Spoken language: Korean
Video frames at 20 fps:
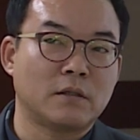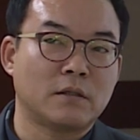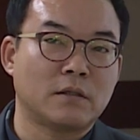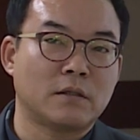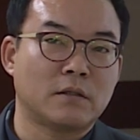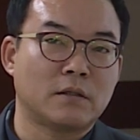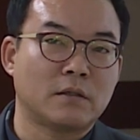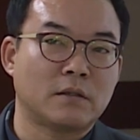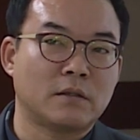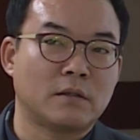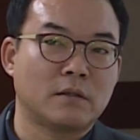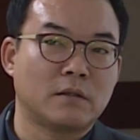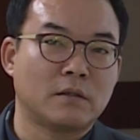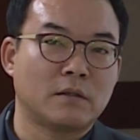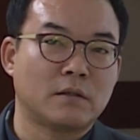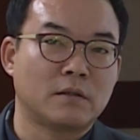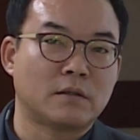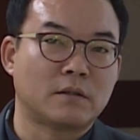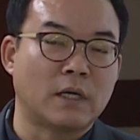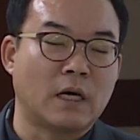
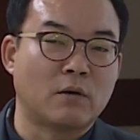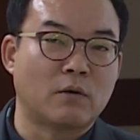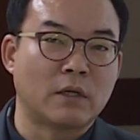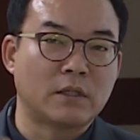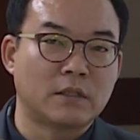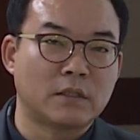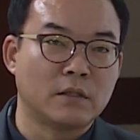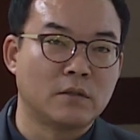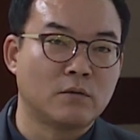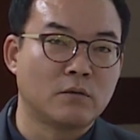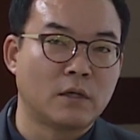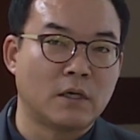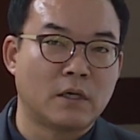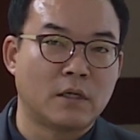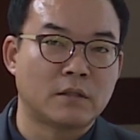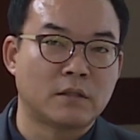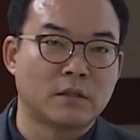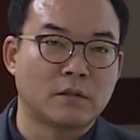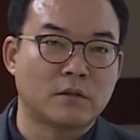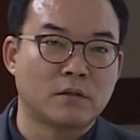어, 저하고 같이
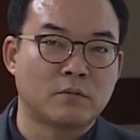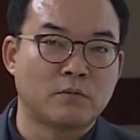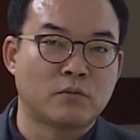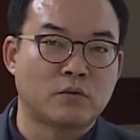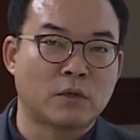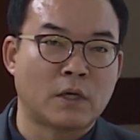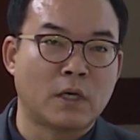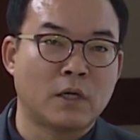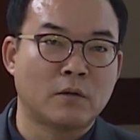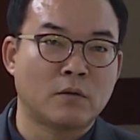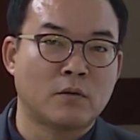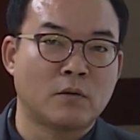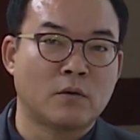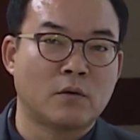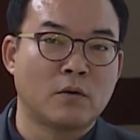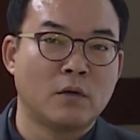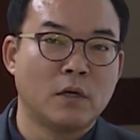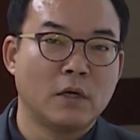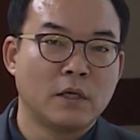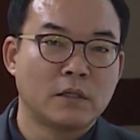연구하셨던
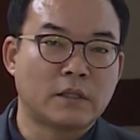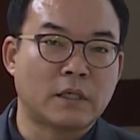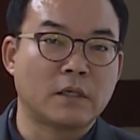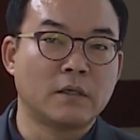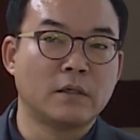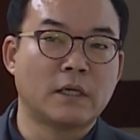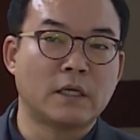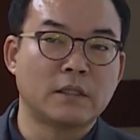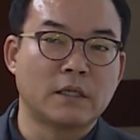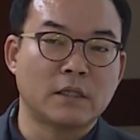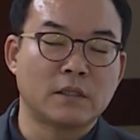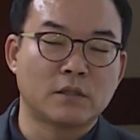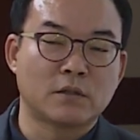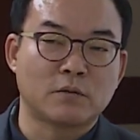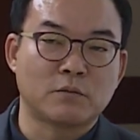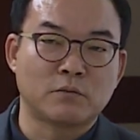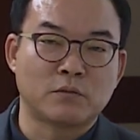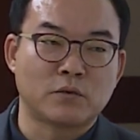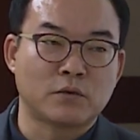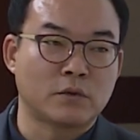분하고 최근까지
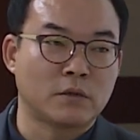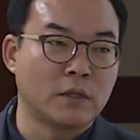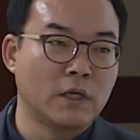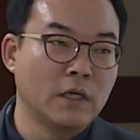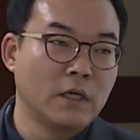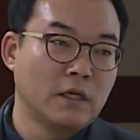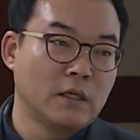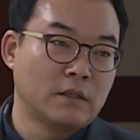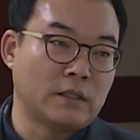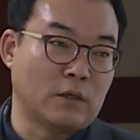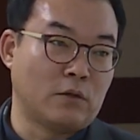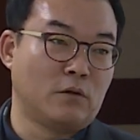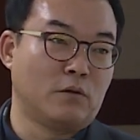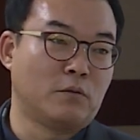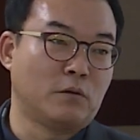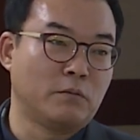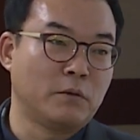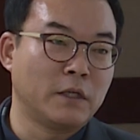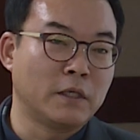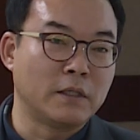하셨던 분 자료를
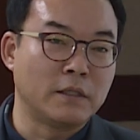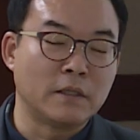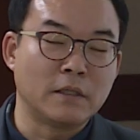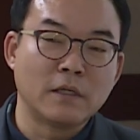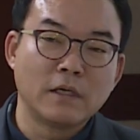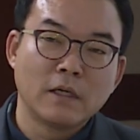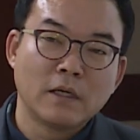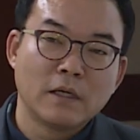보면